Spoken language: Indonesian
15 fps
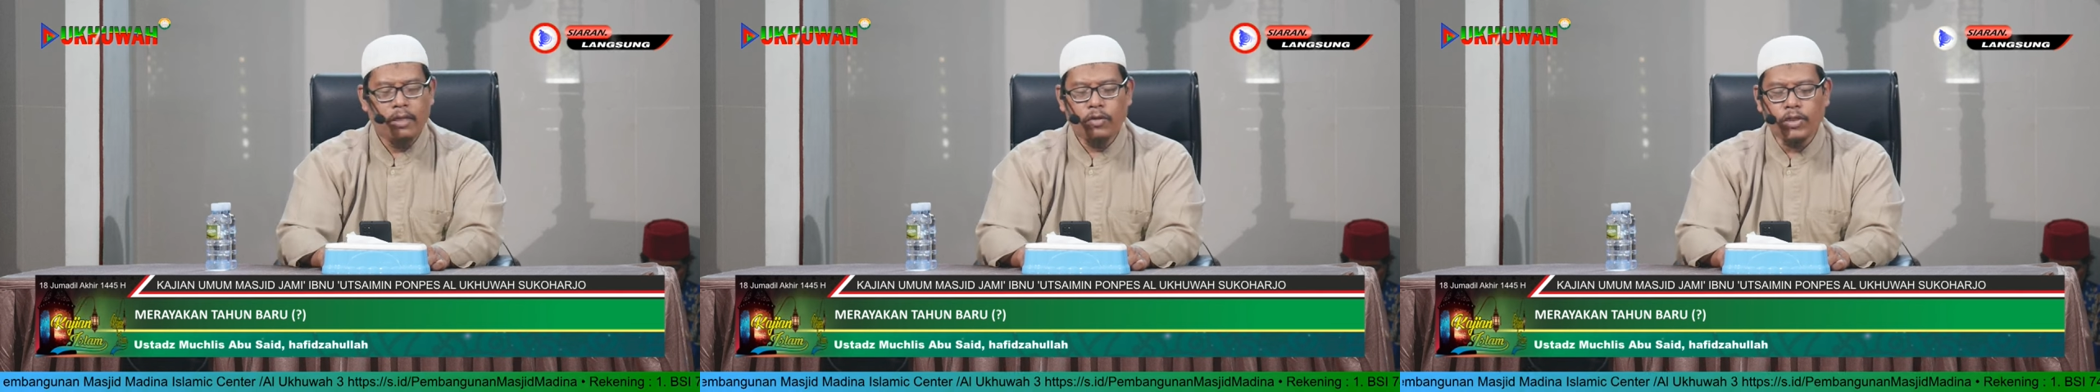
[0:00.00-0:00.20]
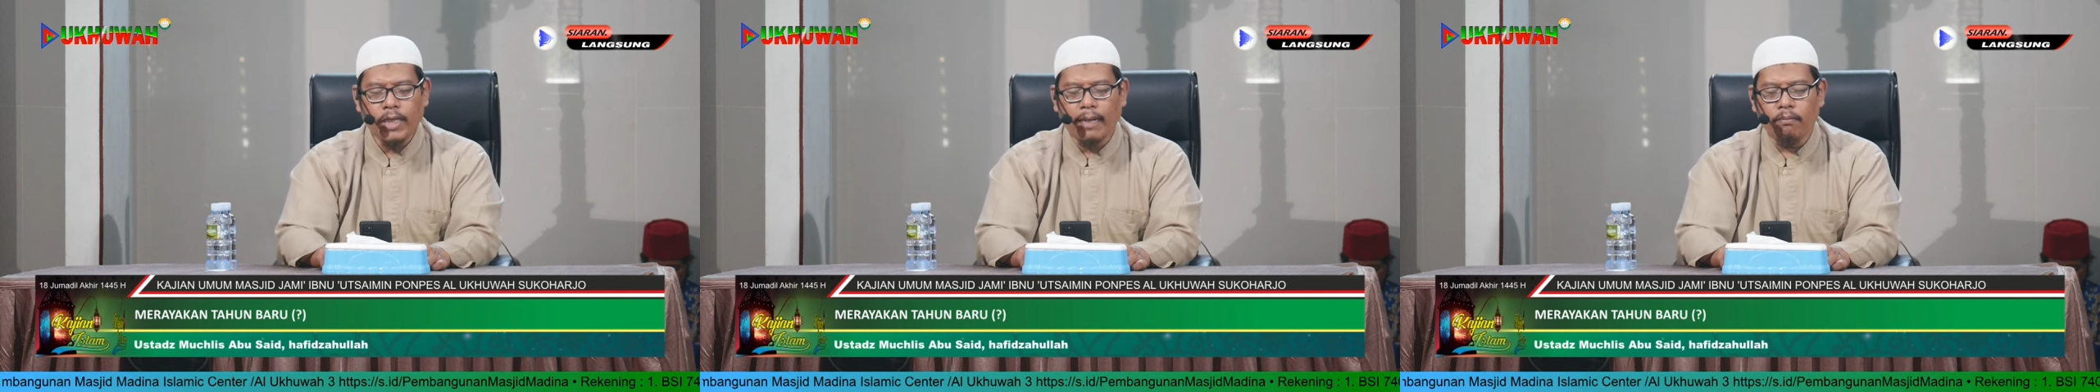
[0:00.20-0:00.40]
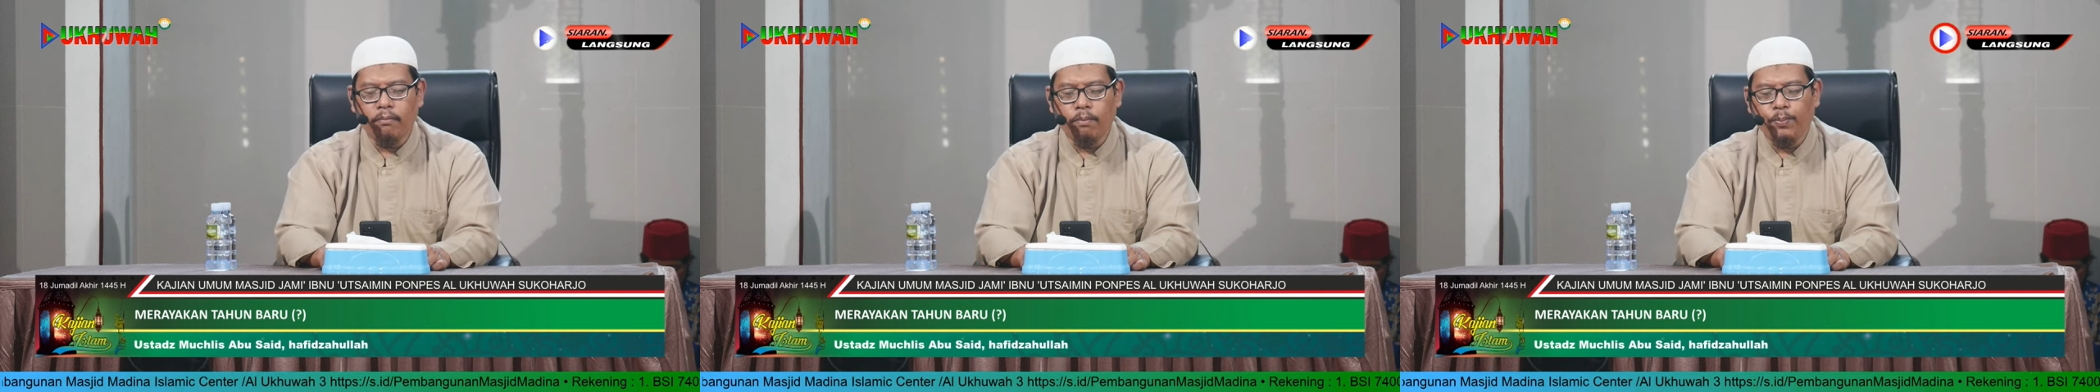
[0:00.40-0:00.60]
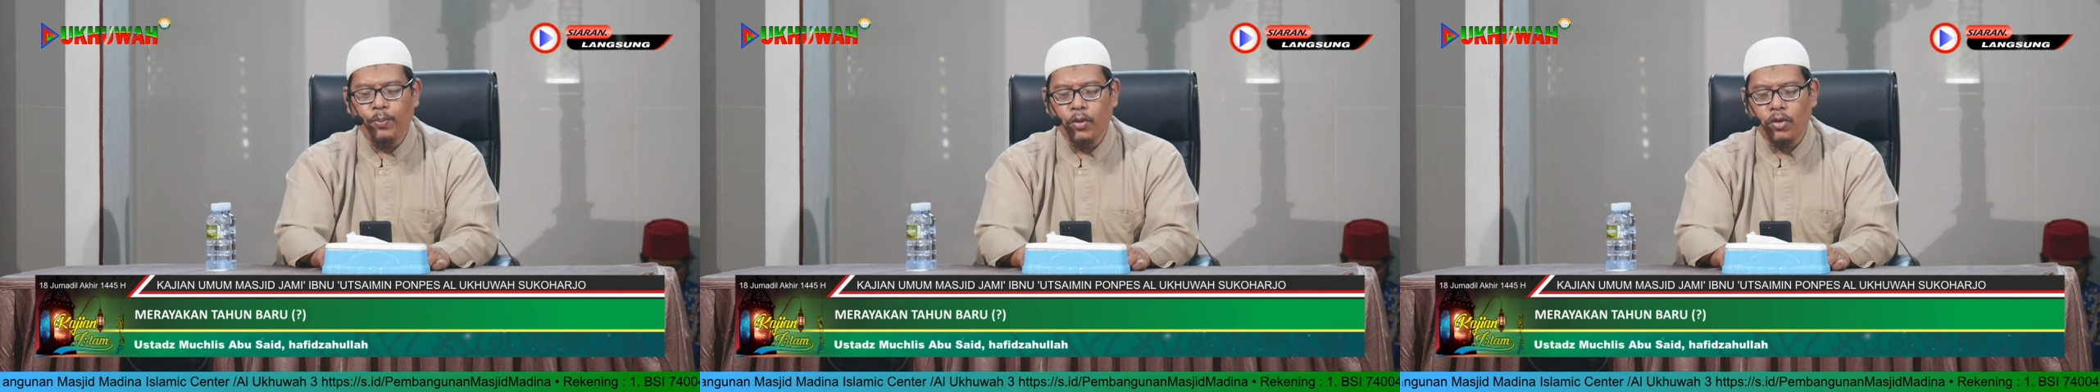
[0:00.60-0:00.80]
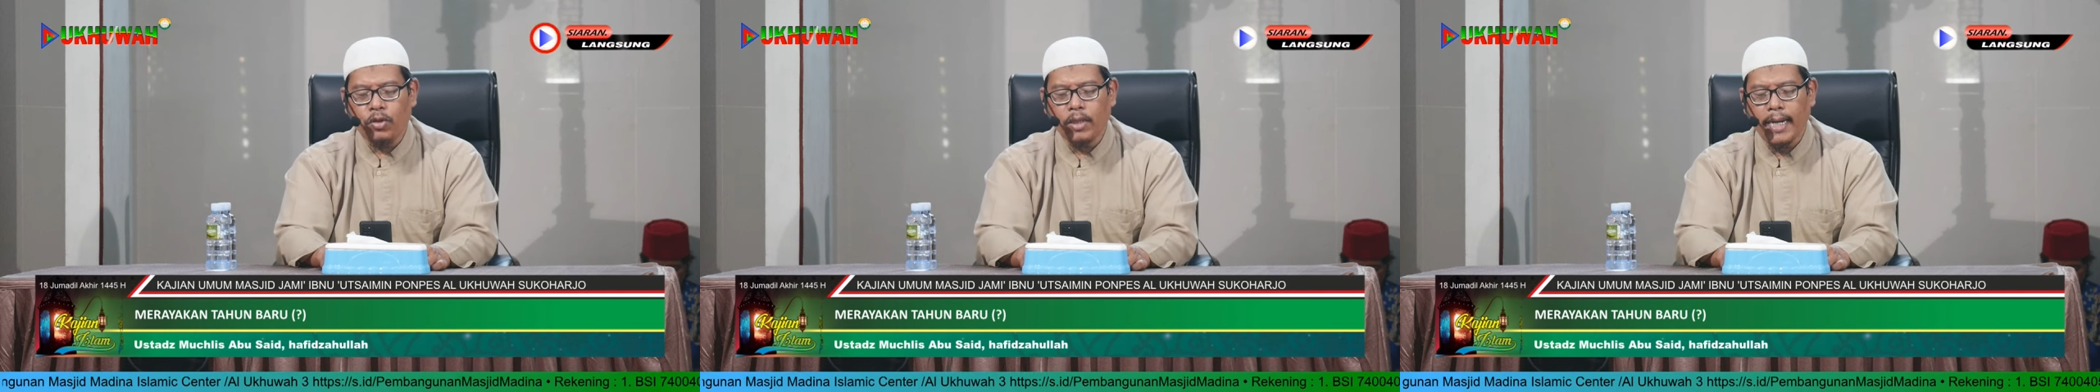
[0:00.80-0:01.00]

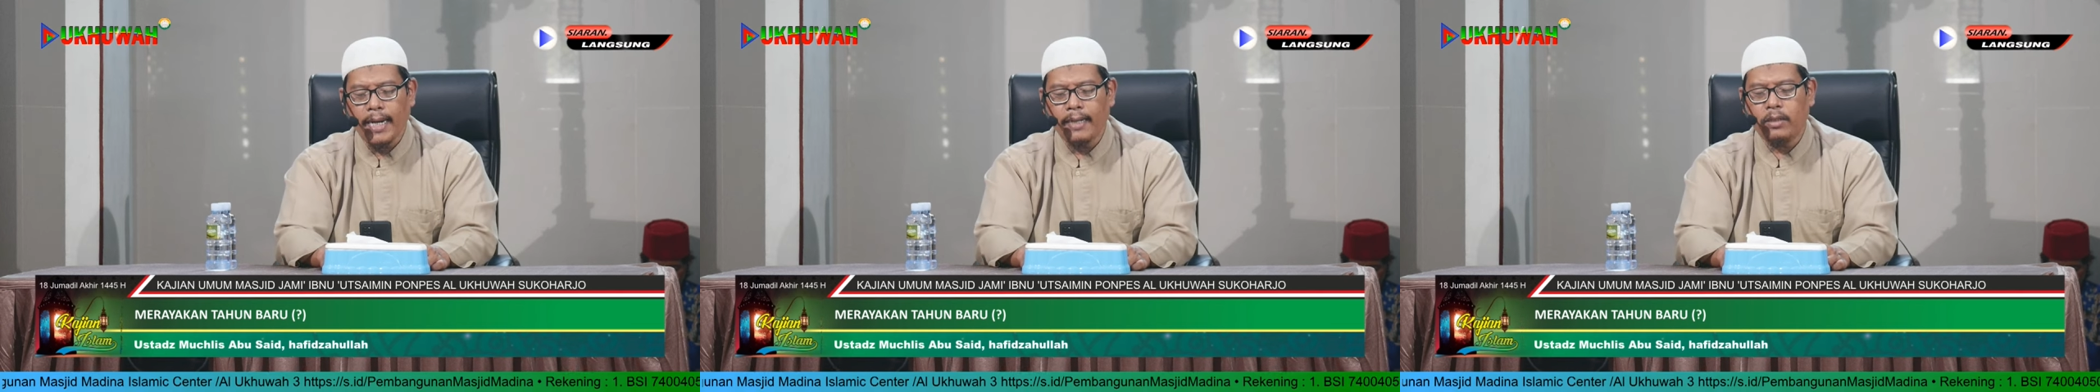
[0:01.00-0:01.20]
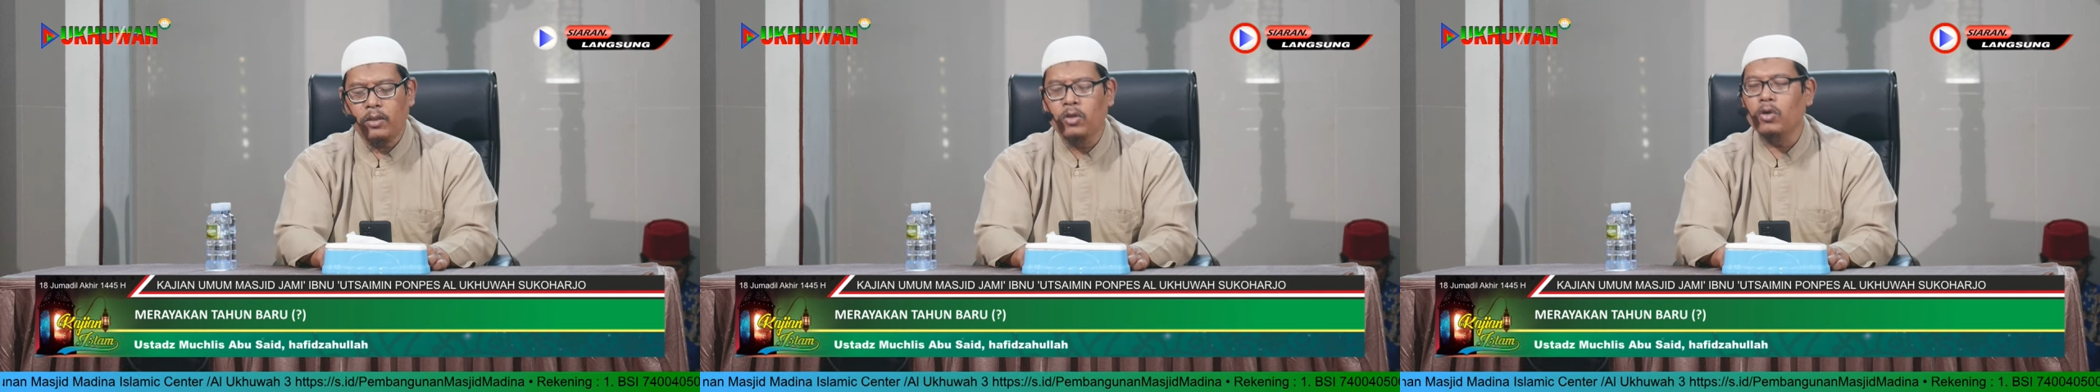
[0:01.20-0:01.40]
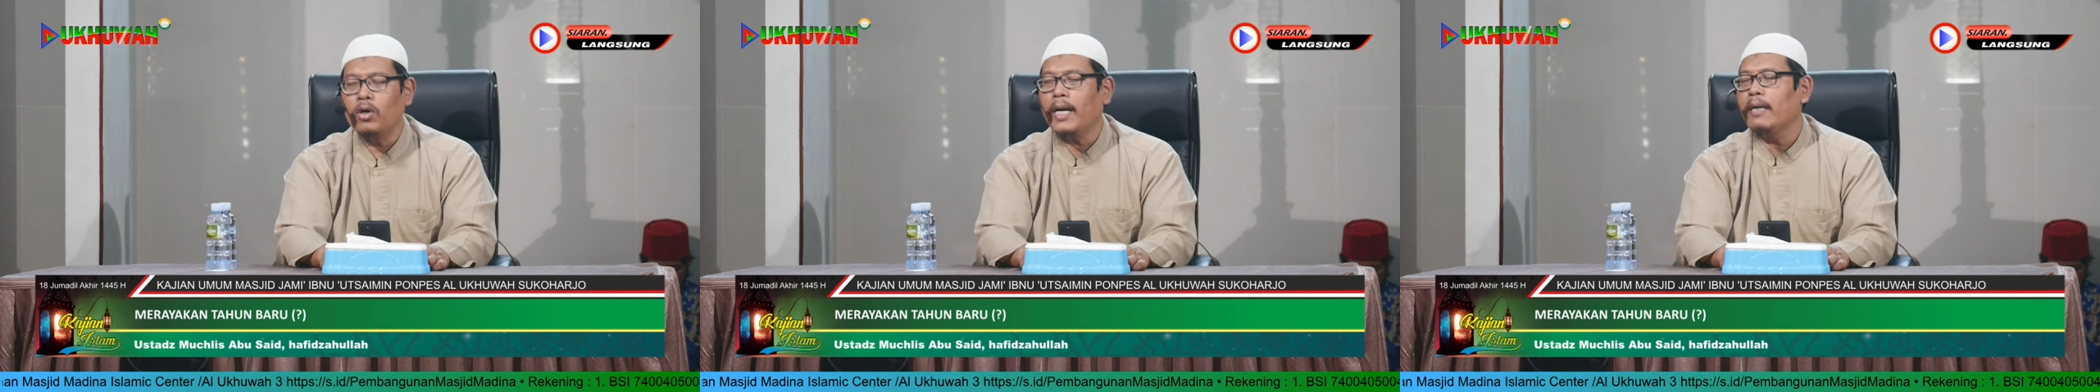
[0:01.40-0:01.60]
campur aduk